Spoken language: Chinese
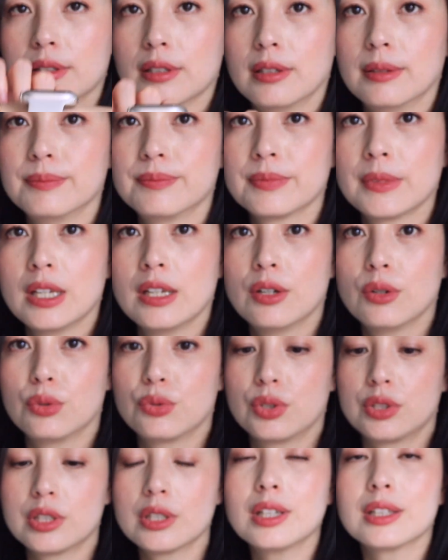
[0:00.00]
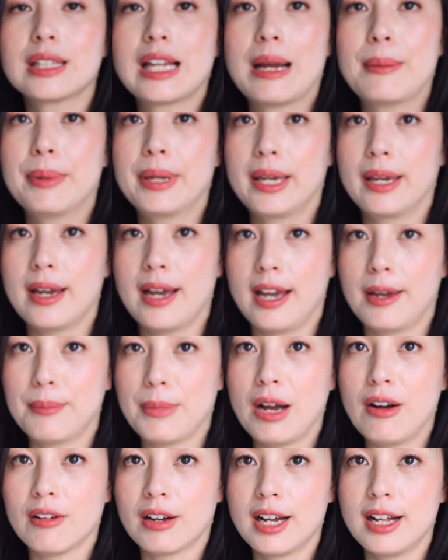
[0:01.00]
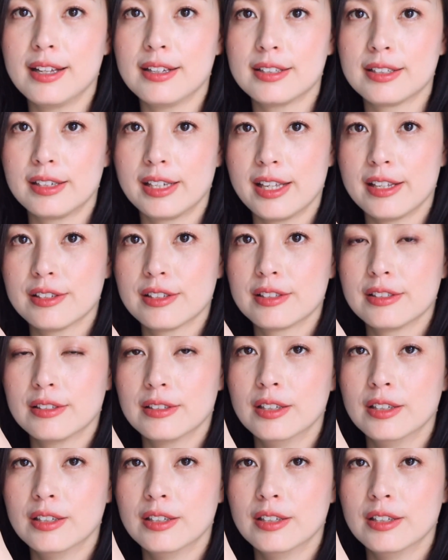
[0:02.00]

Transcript: 的，我觉得这个搭配还蛮好看的，这个颜色。